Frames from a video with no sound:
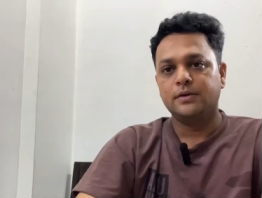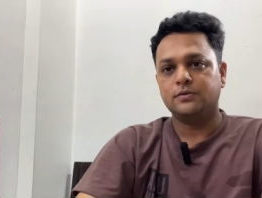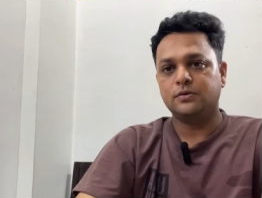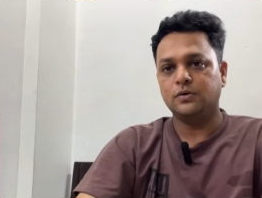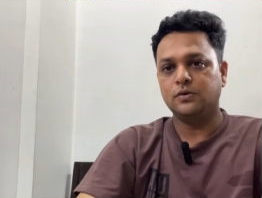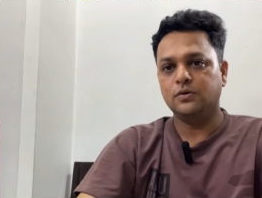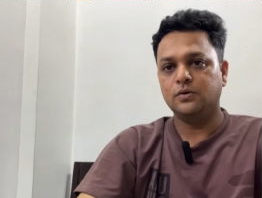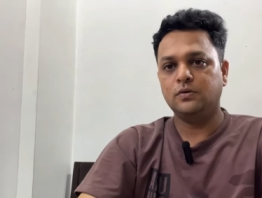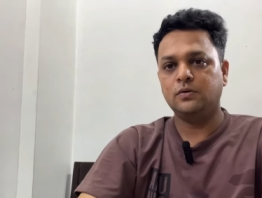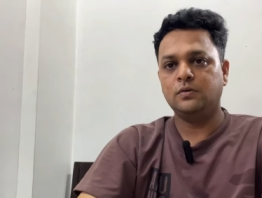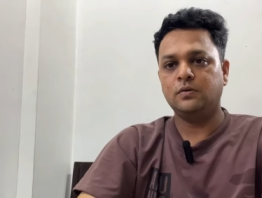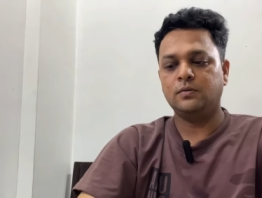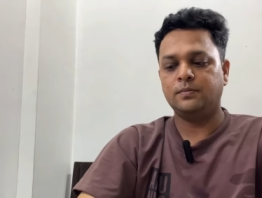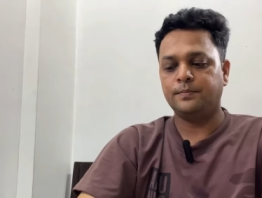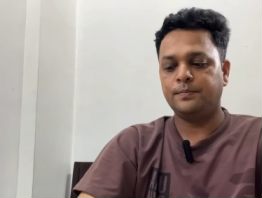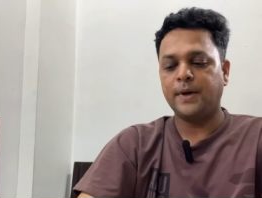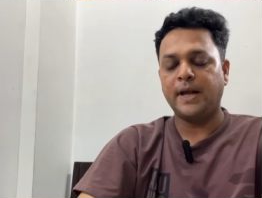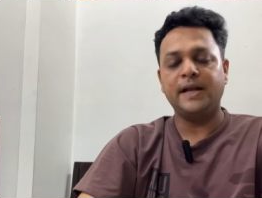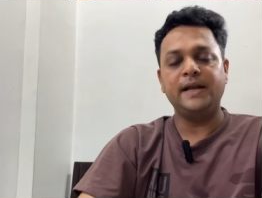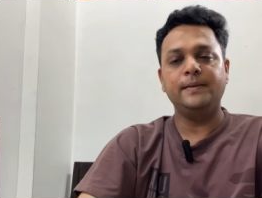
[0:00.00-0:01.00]
तो
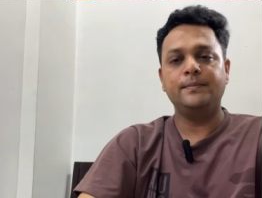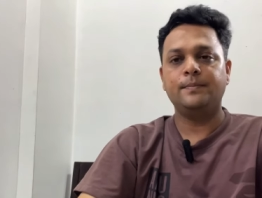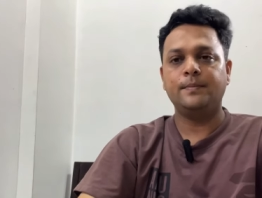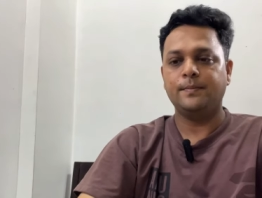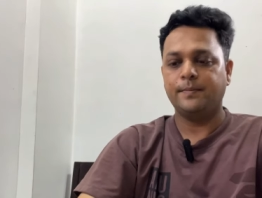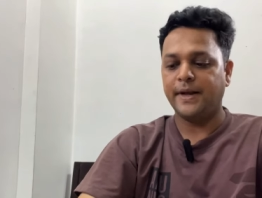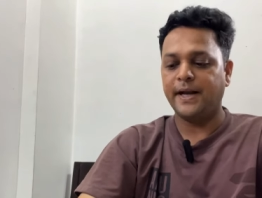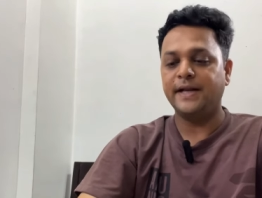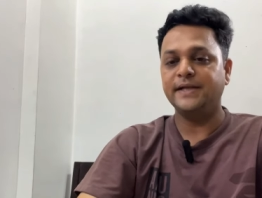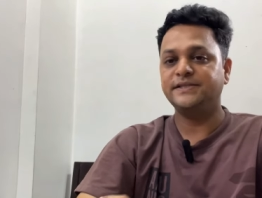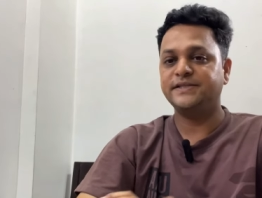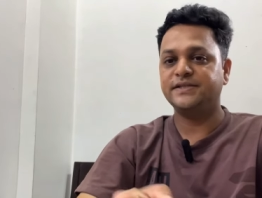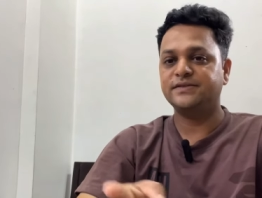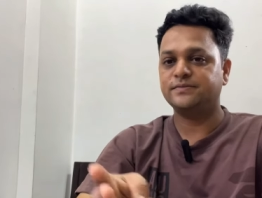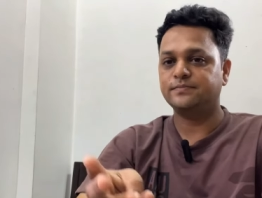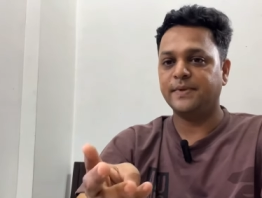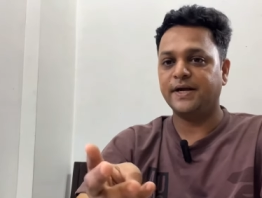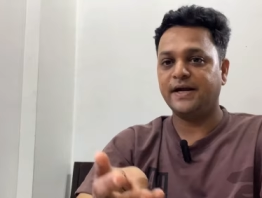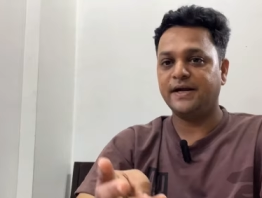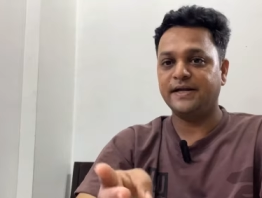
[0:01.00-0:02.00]
पहली पहली चीज़
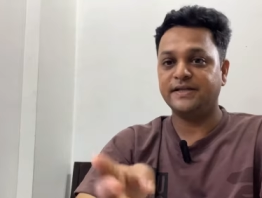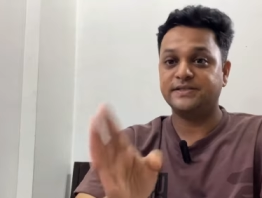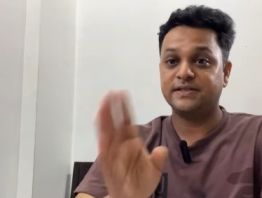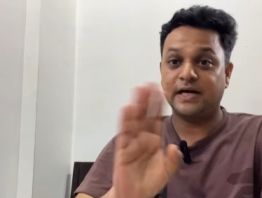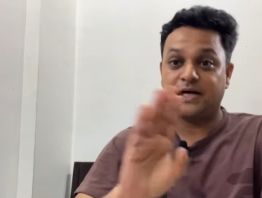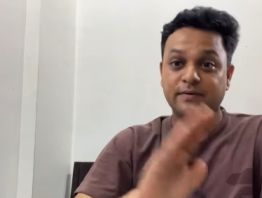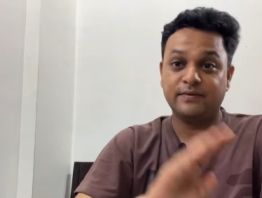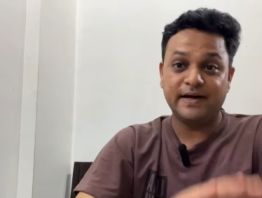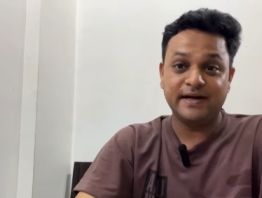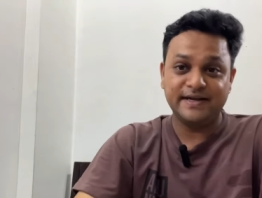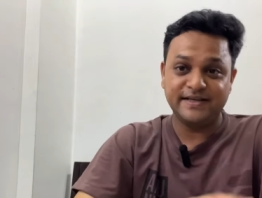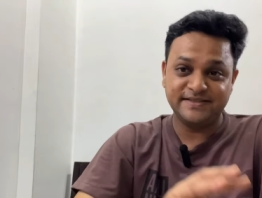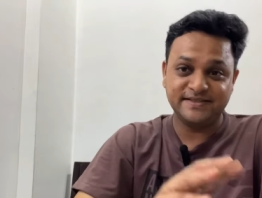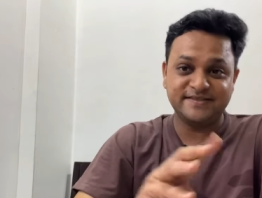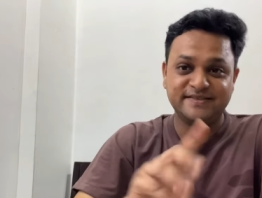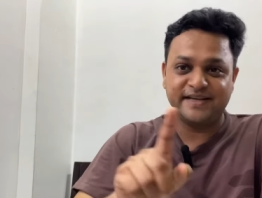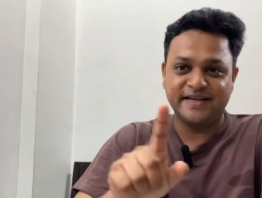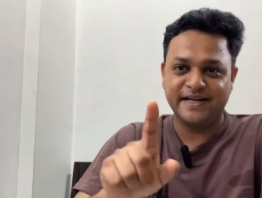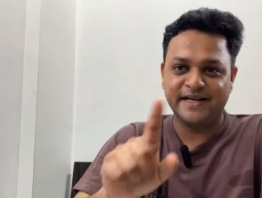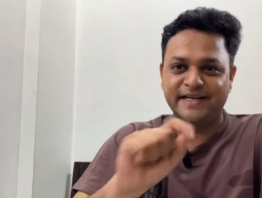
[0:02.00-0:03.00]
मैं
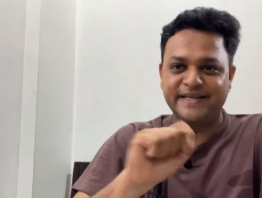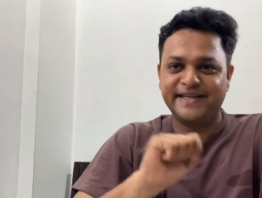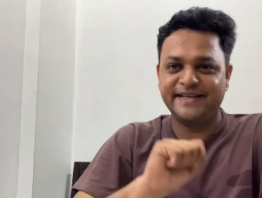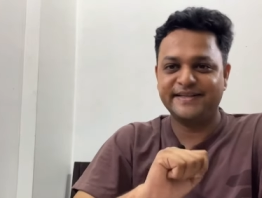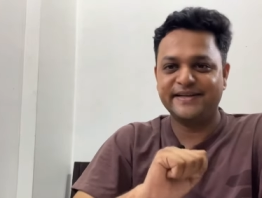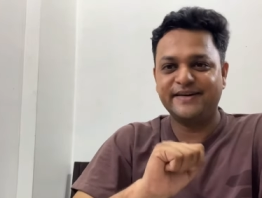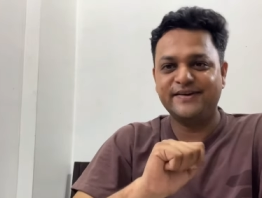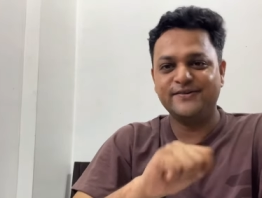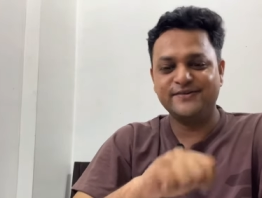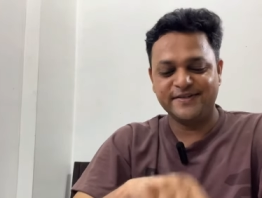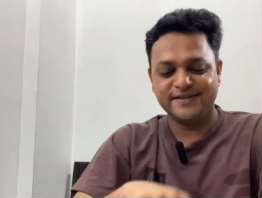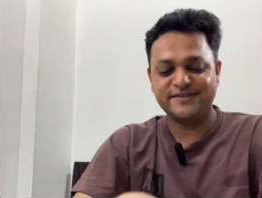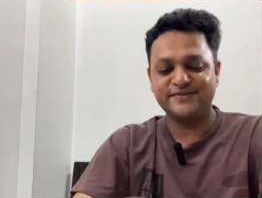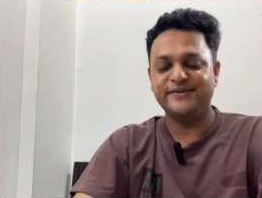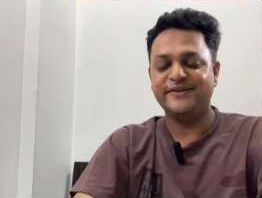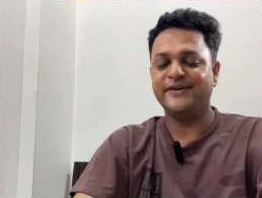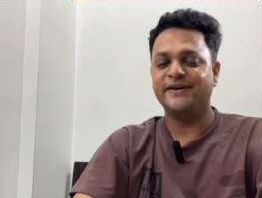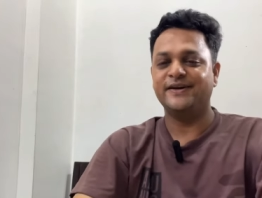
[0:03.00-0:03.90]
डिसएडवांटेजेस गिना देता हूँ इस